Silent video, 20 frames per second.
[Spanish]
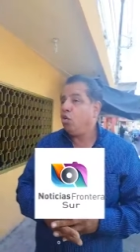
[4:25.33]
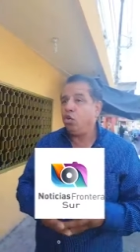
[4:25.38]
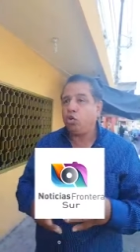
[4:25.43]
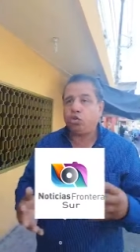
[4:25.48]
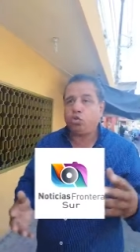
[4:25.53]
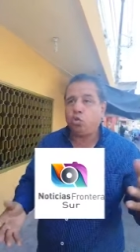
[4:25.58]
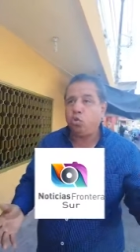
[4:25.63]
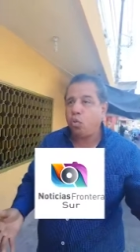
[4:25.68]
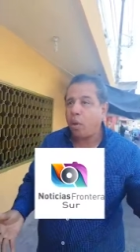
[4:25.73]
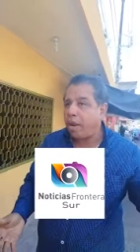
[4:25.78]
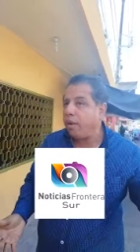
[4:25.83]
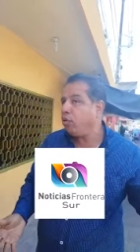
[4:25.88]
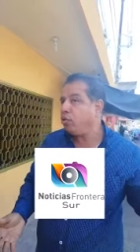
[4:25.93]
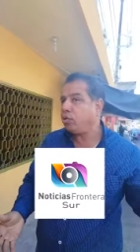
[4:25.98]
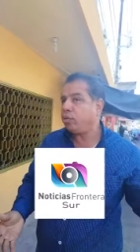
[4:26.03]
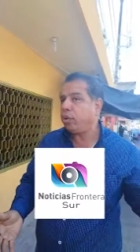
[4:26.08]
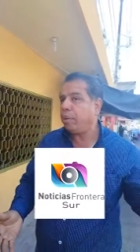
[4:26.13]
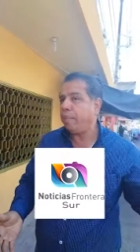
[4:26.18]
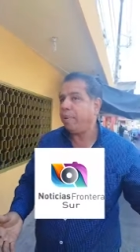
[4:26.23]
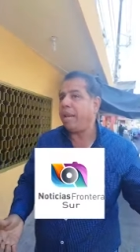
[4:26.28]
Los
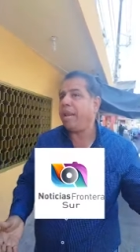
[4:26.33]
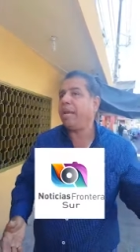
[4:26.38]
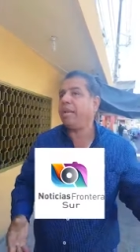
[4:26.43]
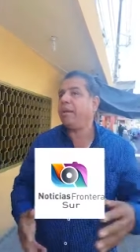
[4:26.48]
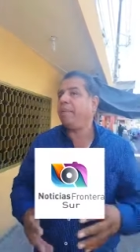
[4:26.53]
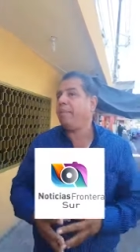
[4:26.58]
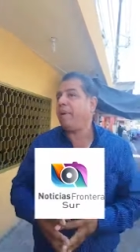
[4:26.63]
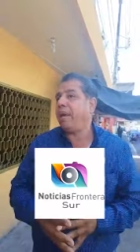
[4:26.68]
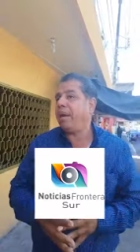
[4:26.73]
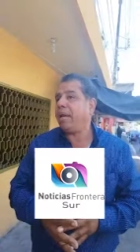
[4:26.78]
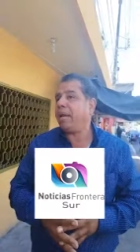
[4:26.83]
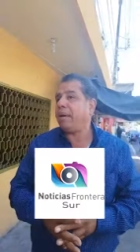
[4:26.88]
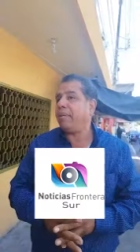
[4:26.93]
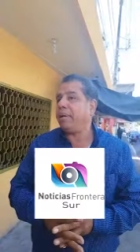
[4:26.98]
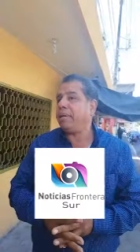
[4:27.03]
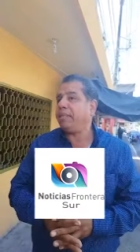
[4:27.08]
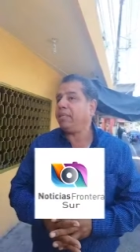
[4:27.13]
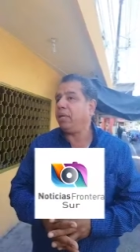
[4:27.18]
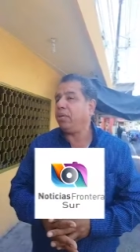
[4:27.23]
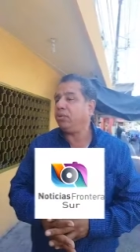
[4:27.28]
cubanos van a, van a
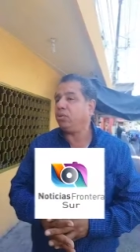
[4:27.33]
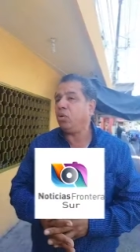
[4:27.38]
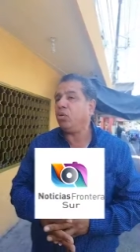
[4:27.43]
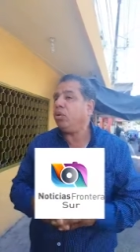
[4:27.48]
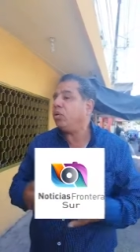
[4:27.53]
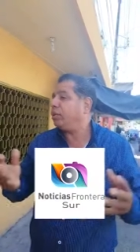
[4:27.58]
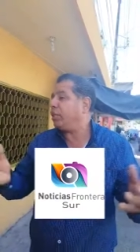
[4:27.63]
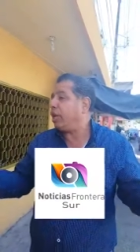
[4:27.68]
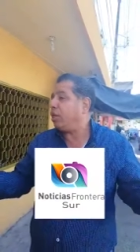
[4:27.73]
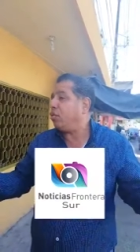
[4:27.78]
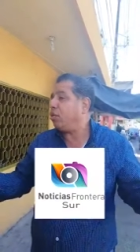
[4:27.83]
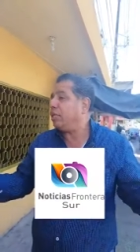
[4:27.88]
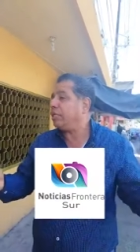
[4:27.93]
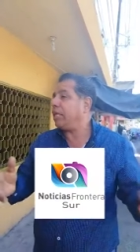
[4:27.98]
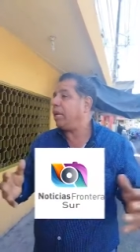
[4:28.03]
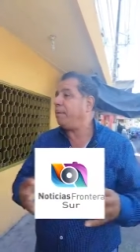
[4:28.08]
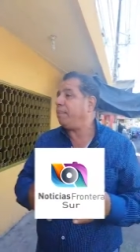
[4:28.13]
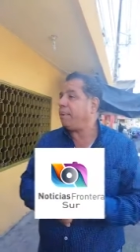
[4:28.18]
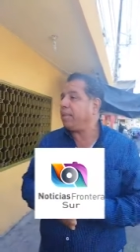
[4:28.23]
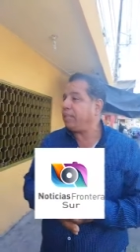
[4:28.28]
acabar, son
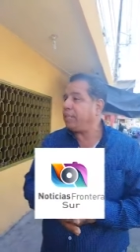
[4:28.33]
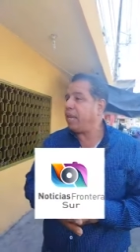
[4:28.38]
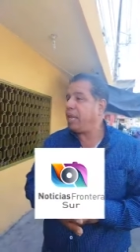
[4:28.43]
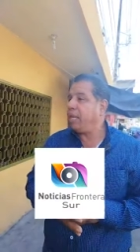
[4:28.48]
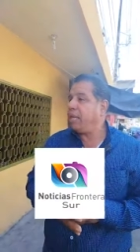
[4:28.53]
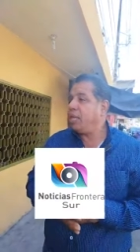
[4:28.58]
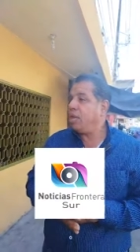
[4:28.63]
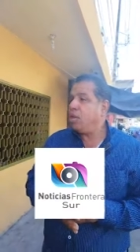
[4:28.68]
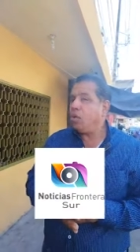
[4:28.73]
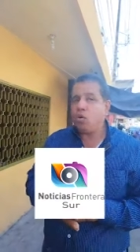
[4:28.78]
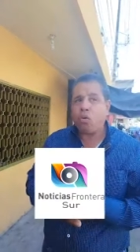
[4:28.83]
traidores a la patria